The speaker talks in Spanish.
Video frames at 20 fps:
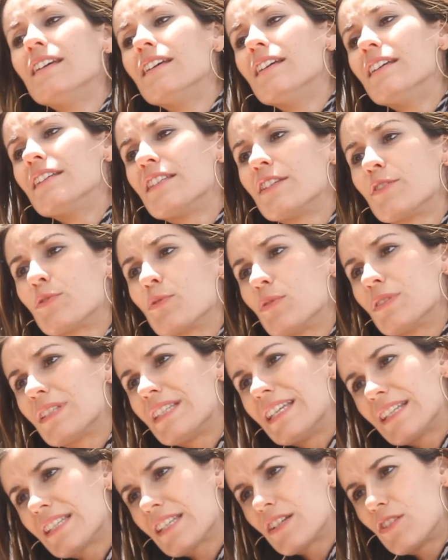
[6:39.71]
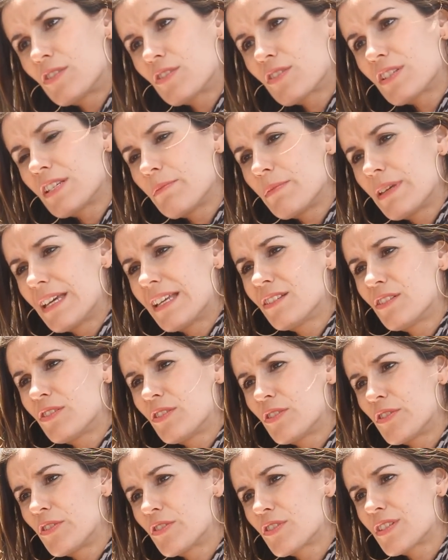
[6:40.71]
si ese conocimiento
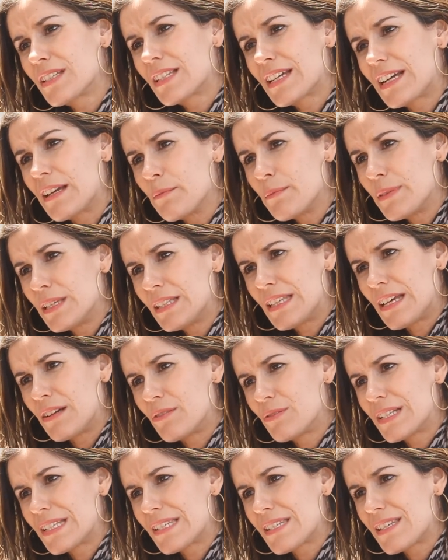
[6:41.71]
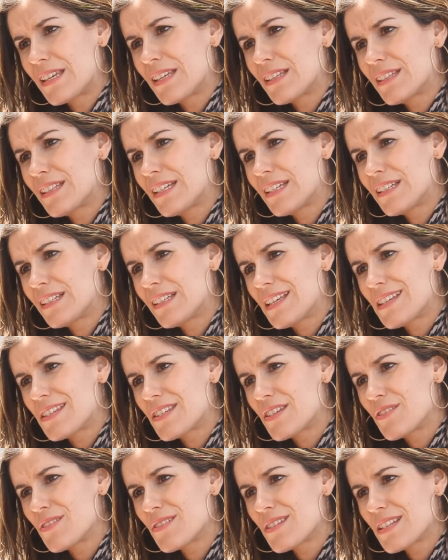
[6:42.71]
no se transmite a una siguiente
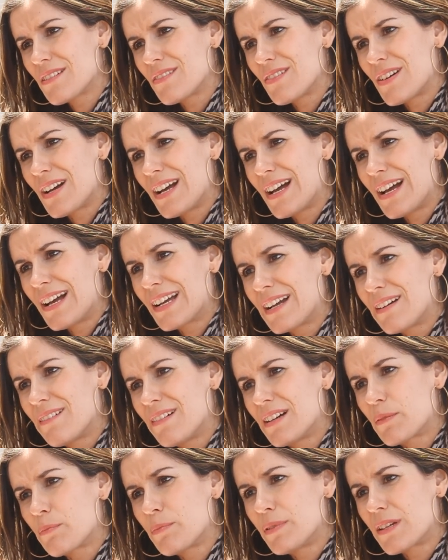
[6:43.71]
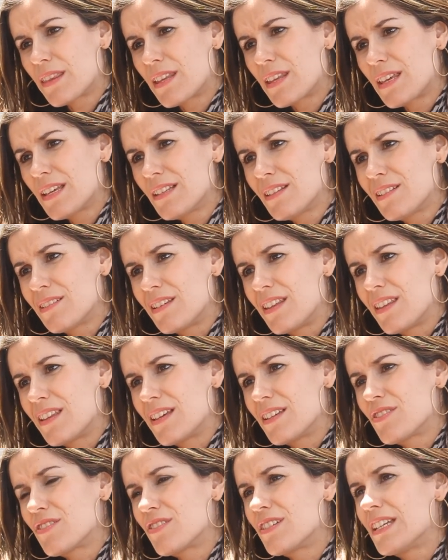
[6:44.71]
generación, se va a acabar perdiendo. Y de
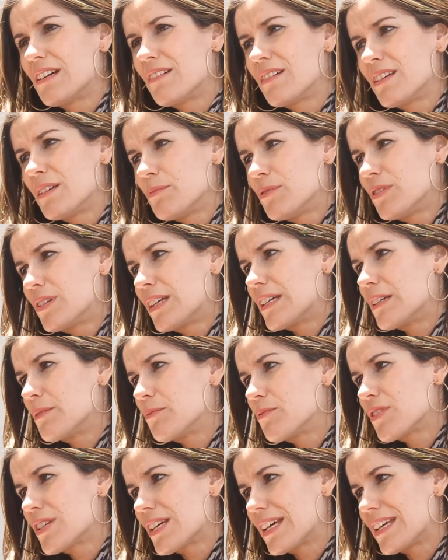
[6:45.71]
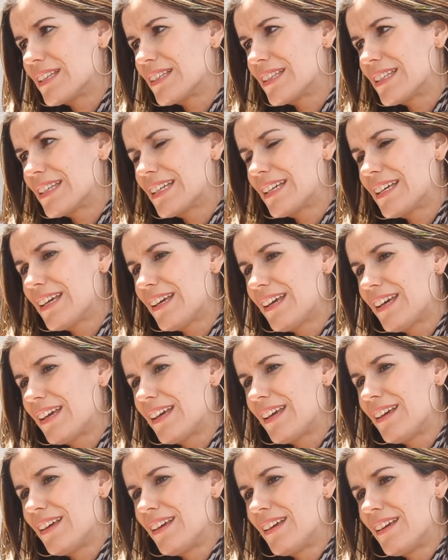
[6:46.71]
hecho ya vemos que hay mucha gente que,
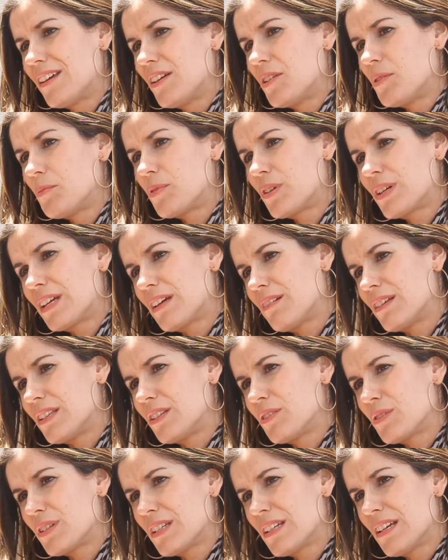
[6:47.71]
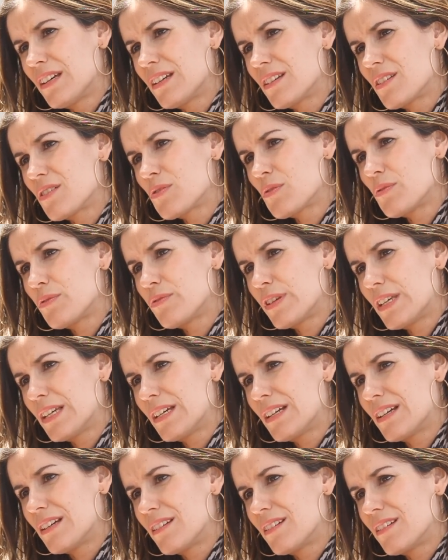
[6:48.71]
que abandona su
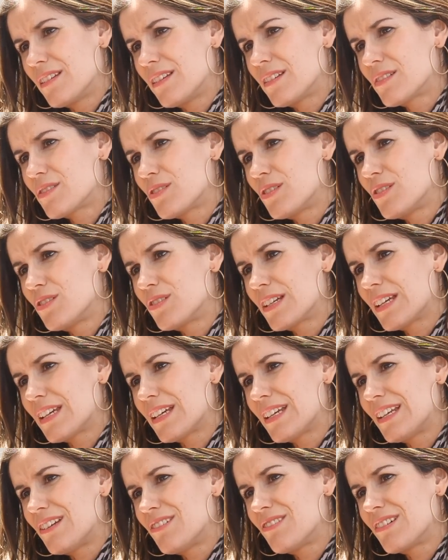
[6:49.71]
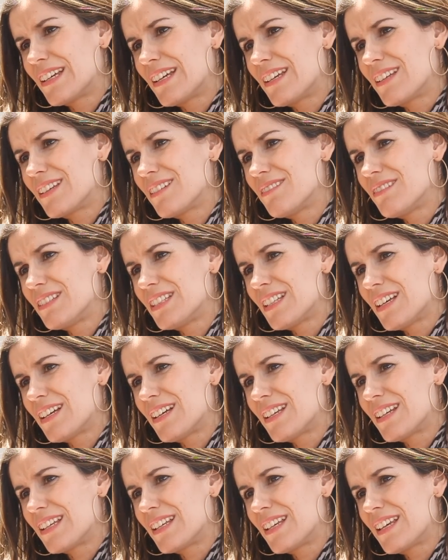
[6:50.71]
finca... y eso es lo que, lo que hay que evitar,
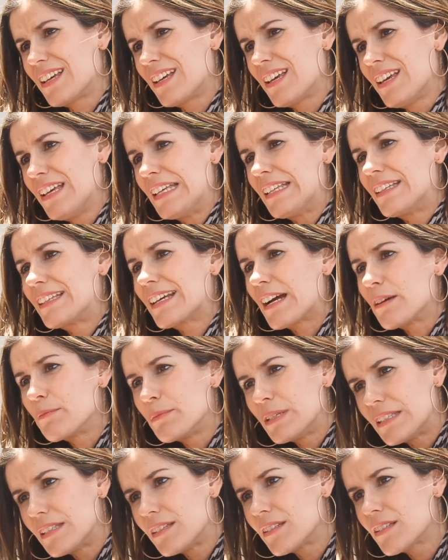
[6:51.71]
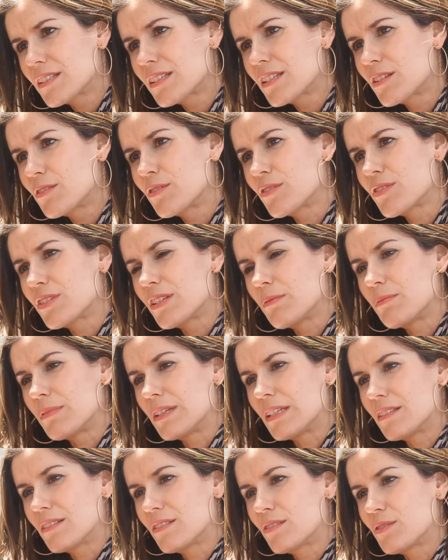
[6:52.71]
hay que transmitir ese
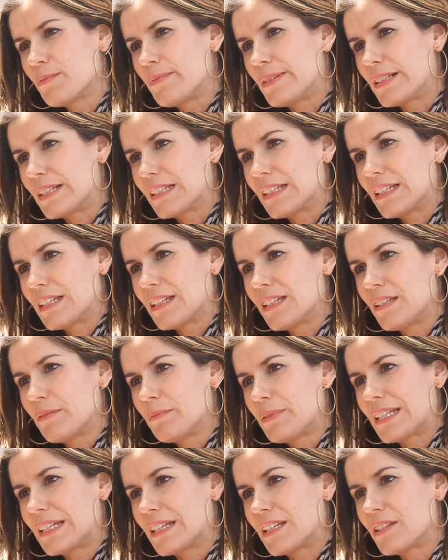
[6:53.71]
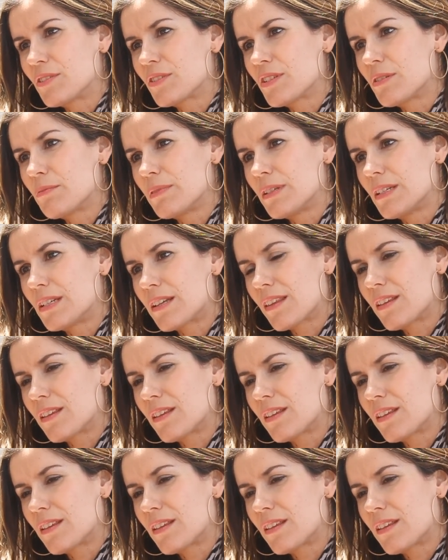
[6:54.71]
conocimiento para que, para que no se pierda.